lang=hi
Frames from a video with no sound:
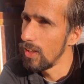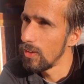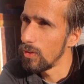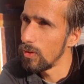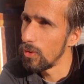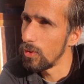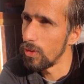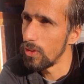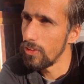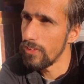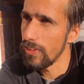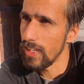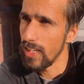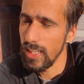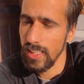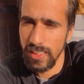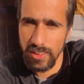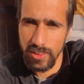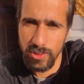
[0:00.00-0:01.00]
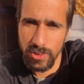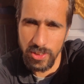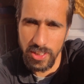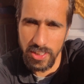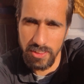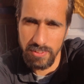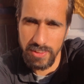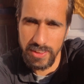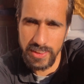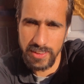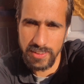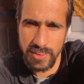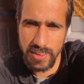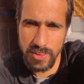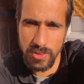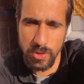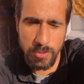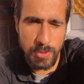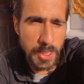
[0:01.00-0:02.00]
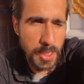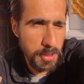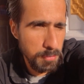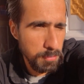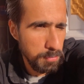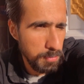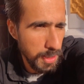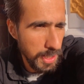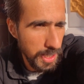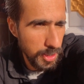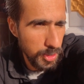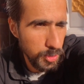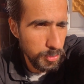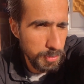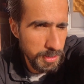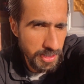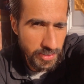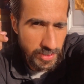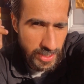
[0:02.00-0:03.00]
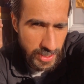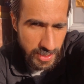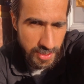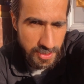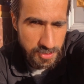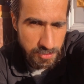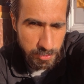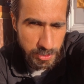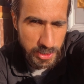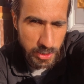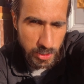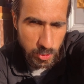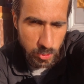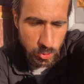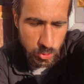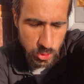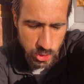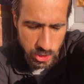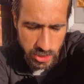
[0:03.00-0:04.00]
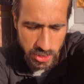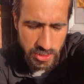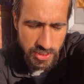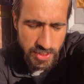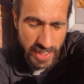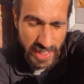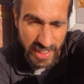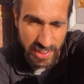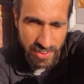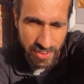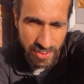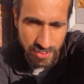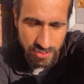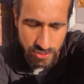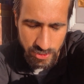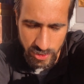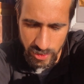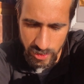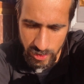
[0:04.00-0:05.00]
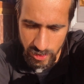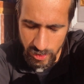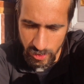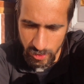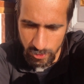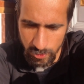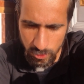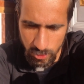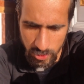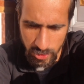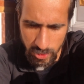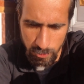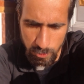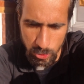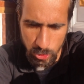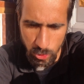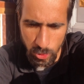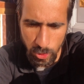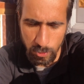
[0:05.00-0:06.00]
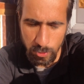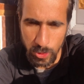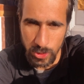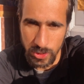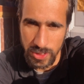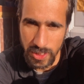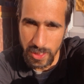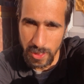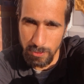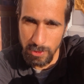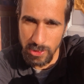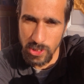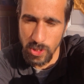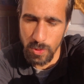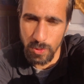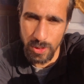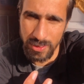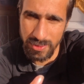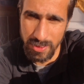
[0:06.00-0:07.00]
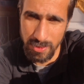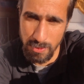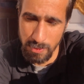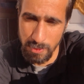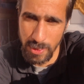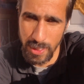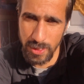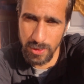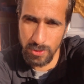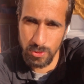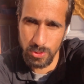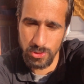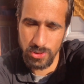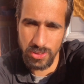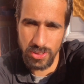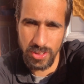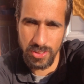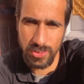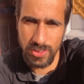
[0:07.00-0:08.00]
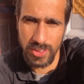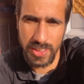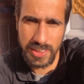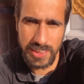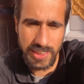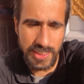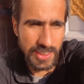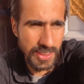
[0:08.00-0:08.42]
और ड्राई होने की वजह से जो मेरे बालों में ड्राइनेस भी थी खुश्की डेंड्रफ तो ये भी थोड़े बहुत थे अभी जाऊँगा इस्लामाबाद कुछ दिनों तक